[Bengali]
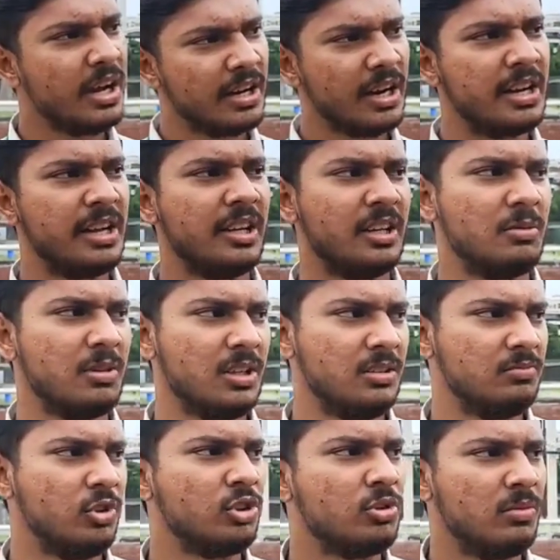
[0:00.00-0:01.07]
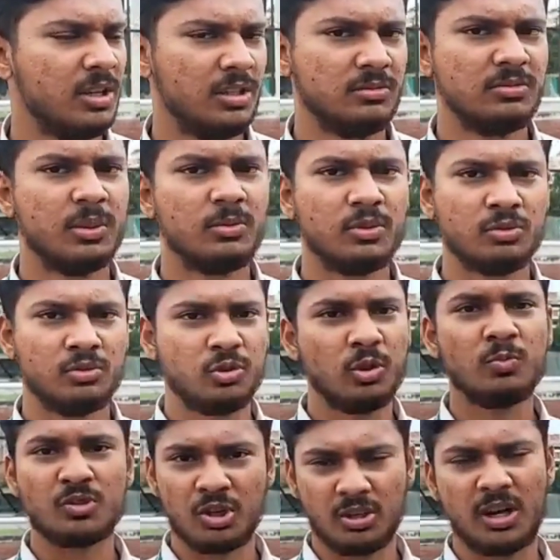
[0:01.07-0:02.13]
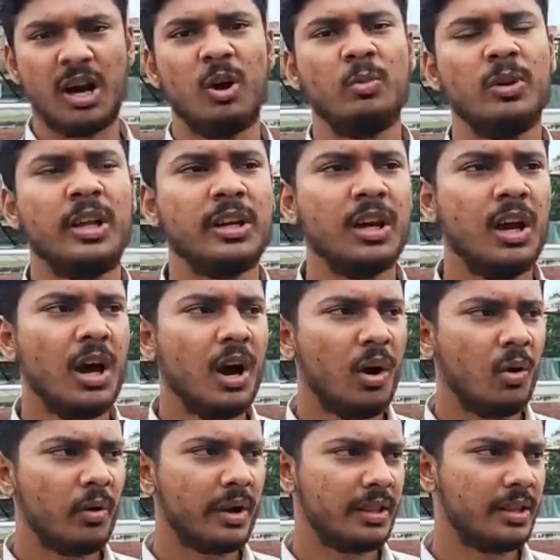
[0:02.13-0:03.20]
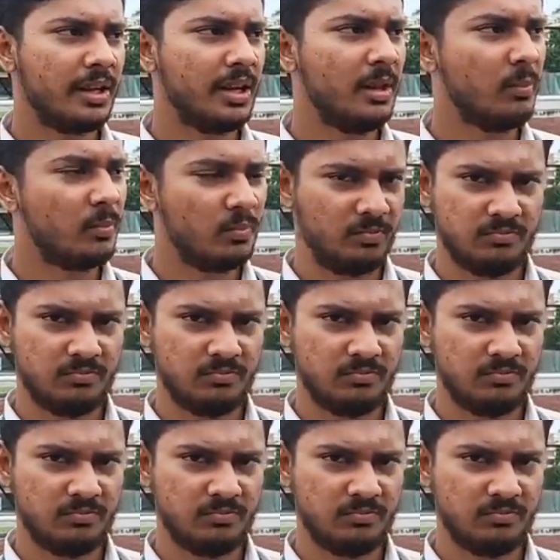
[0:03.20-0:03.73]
এটা ঠিক আছে মানে বর্তমানে যেমন জুলুম সরকার আওয়ামী লীগ ওটা থেকে